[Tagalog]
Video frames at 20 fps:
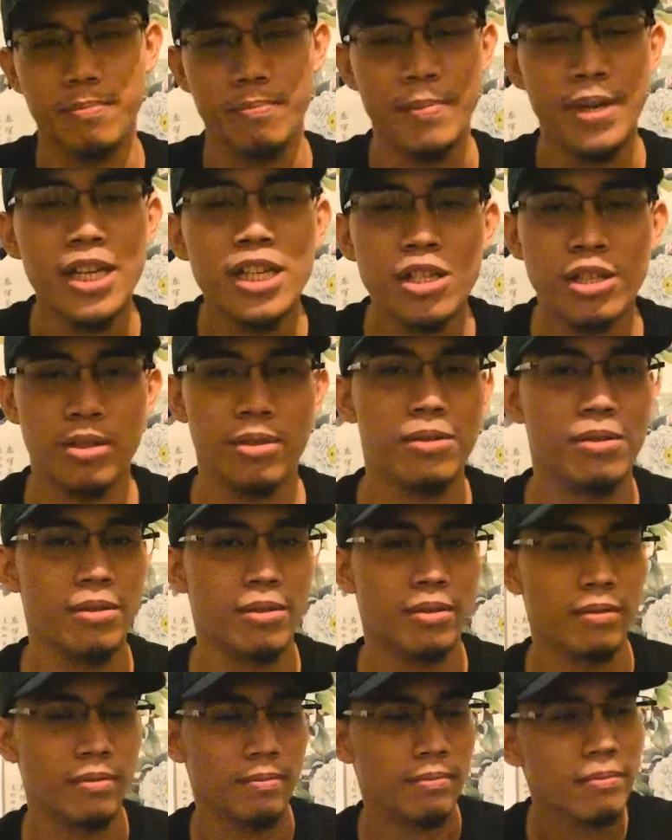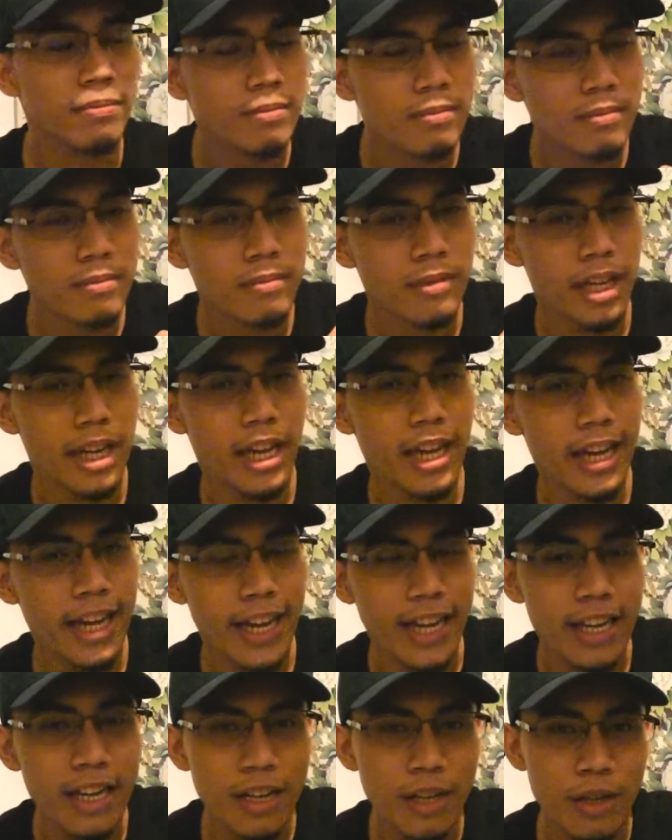Bisyo,
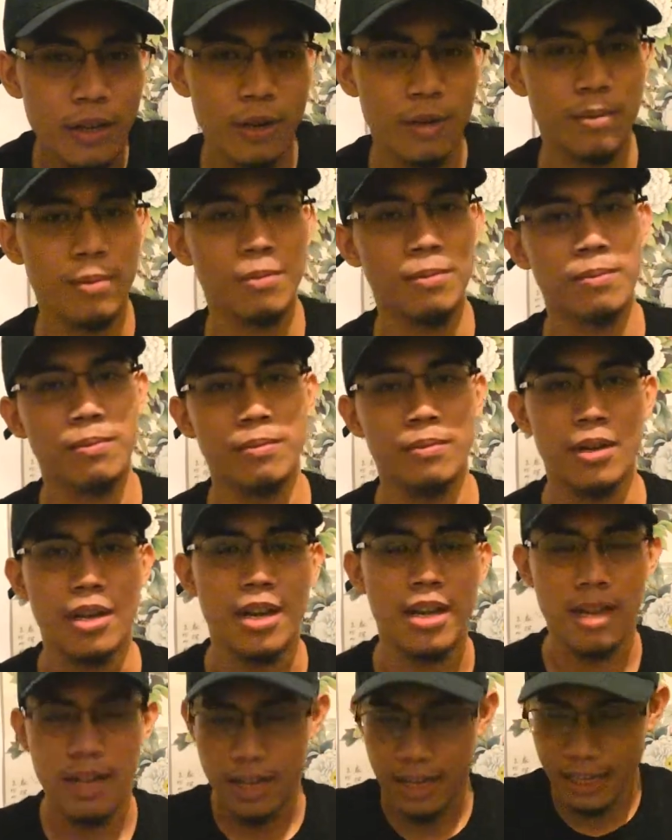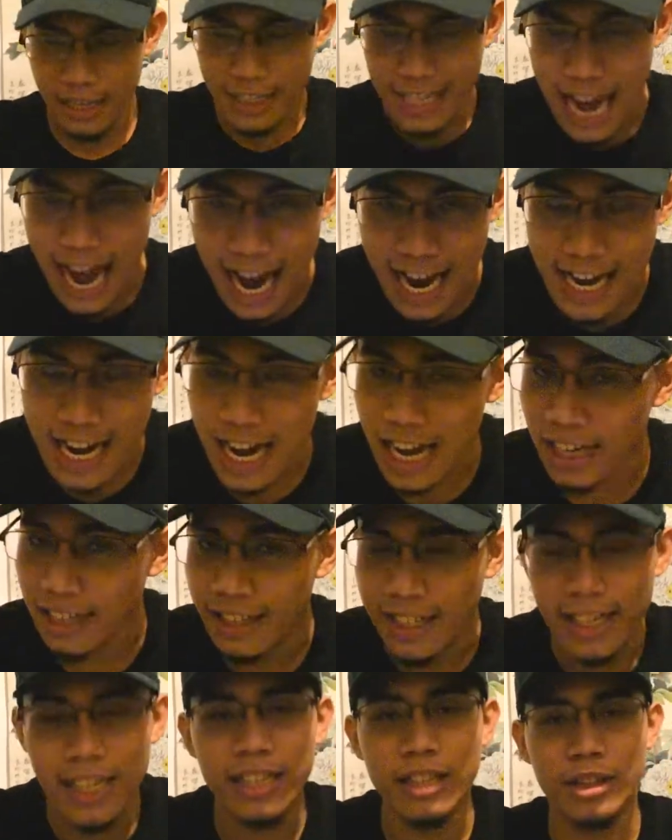inom, gala
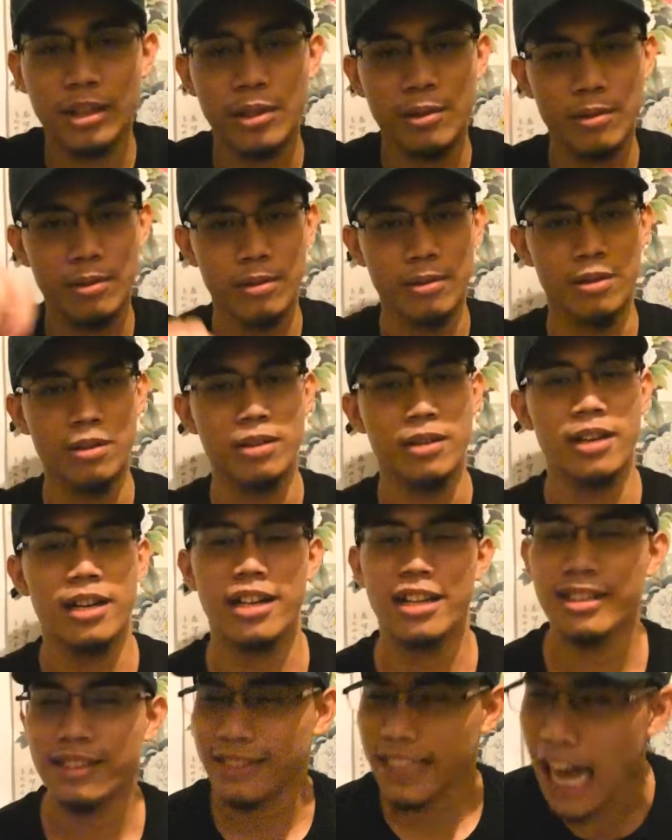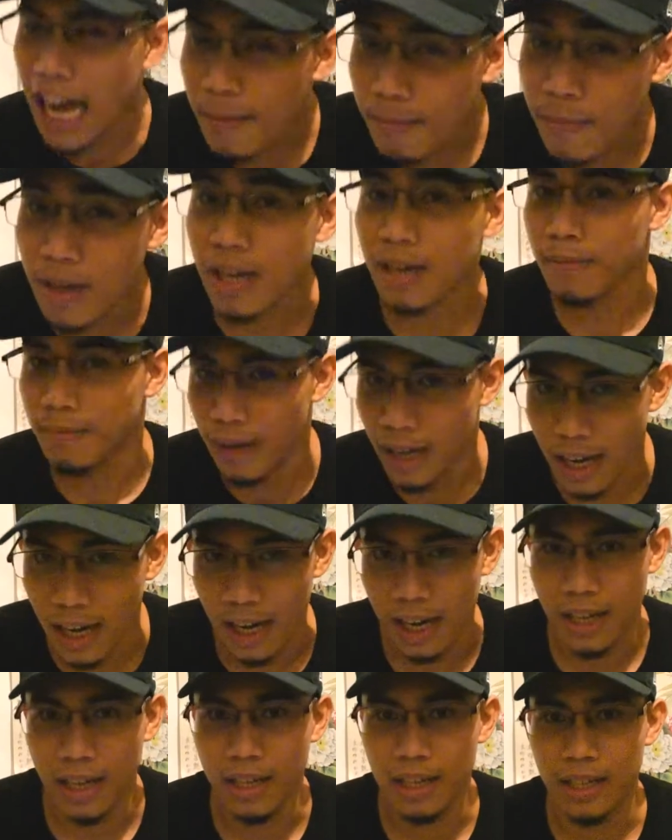dito. Tama ba?
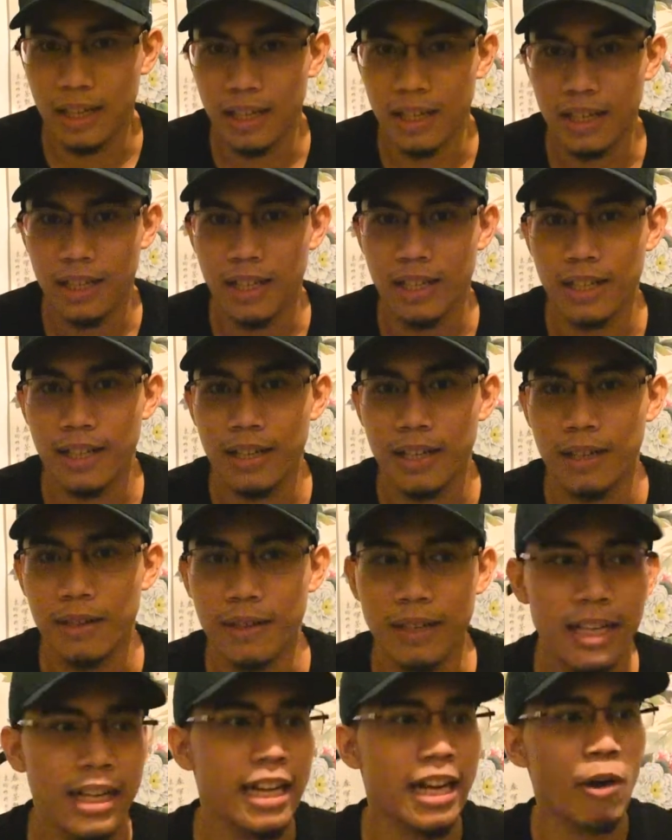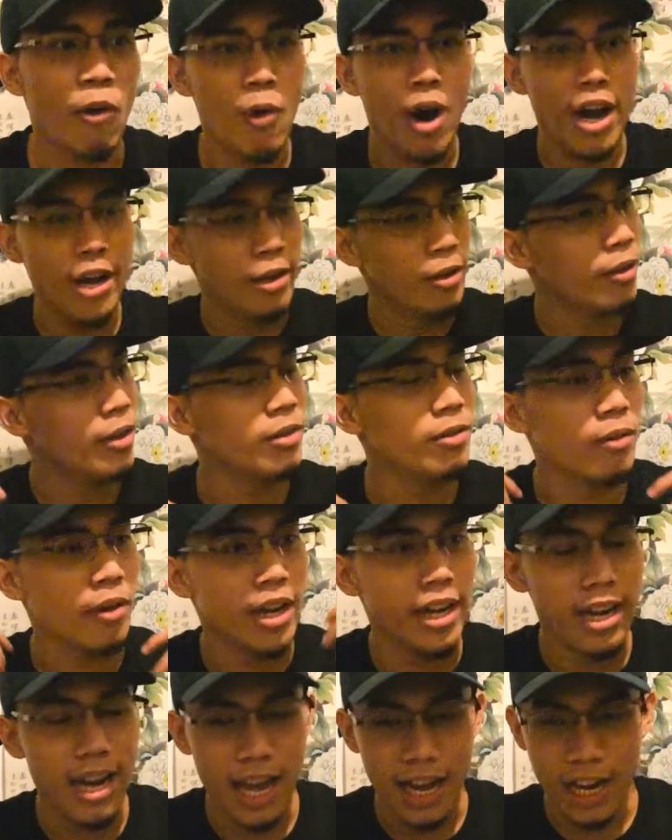kung ano-anong
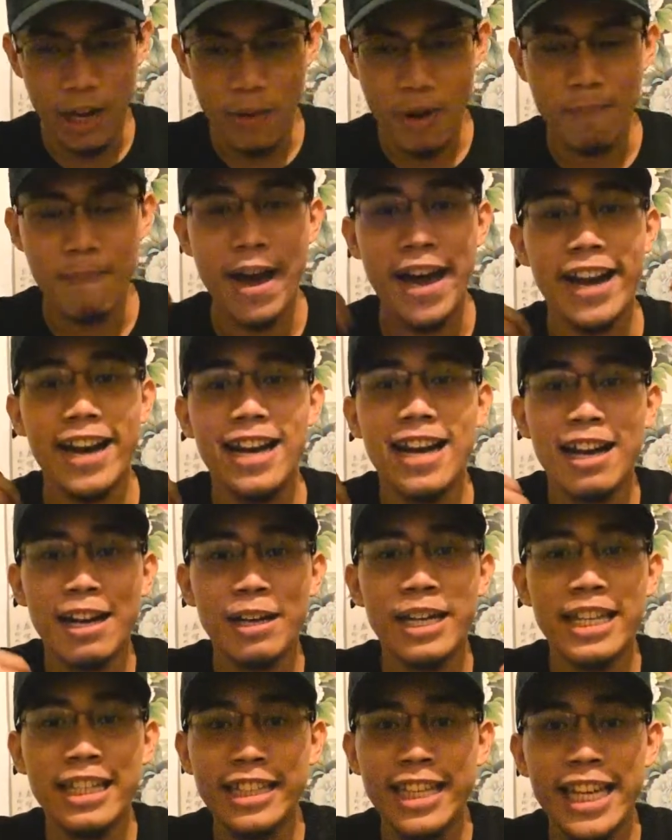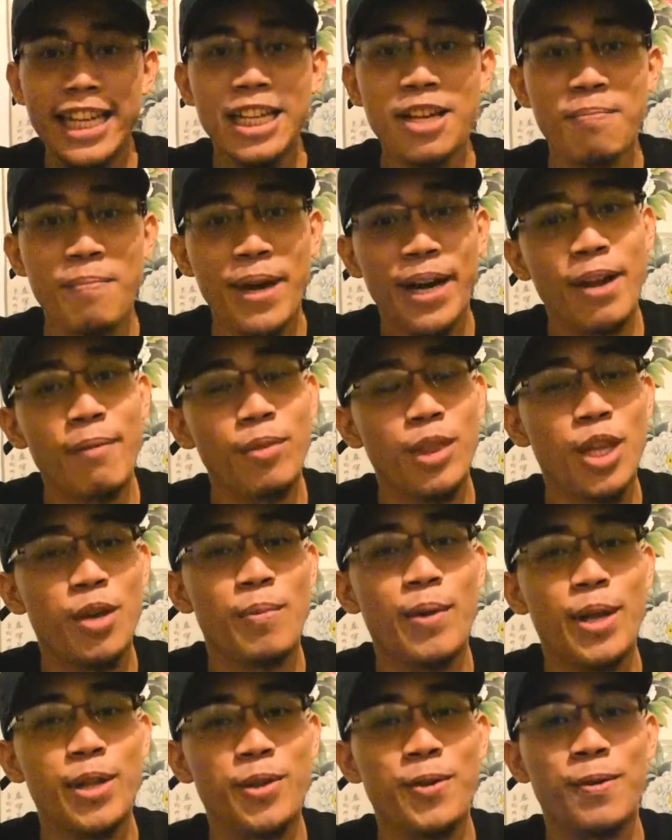ginagawa para lang hindi niya maramdaman